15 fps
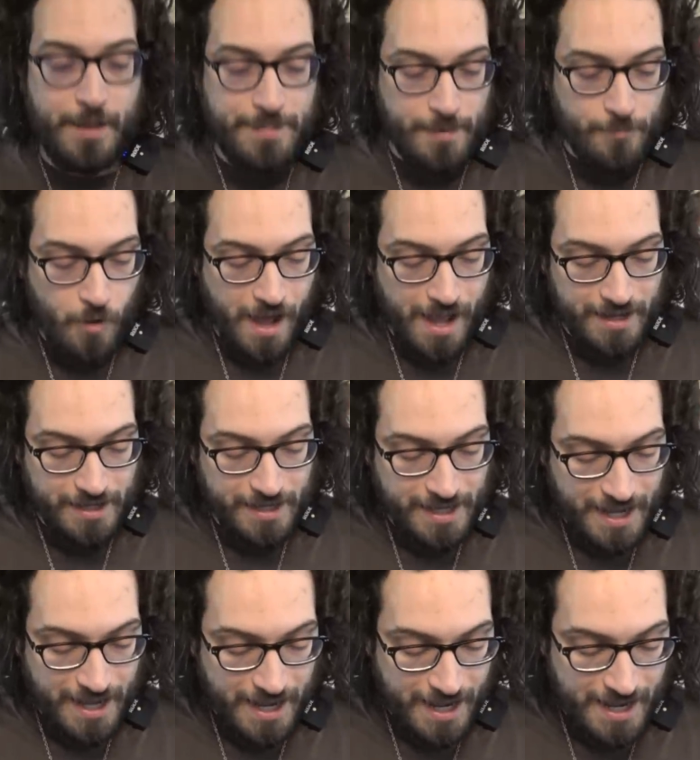abbiamo
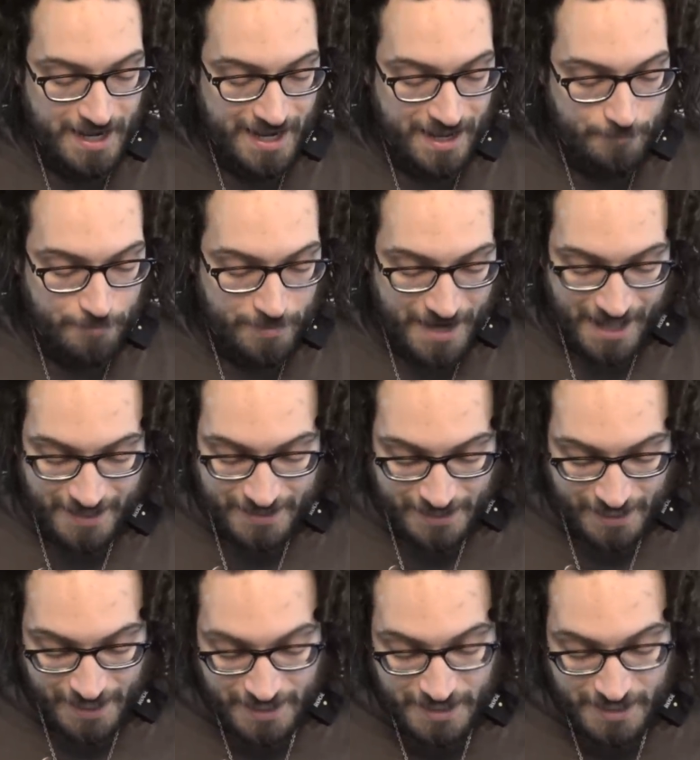anche le pratiche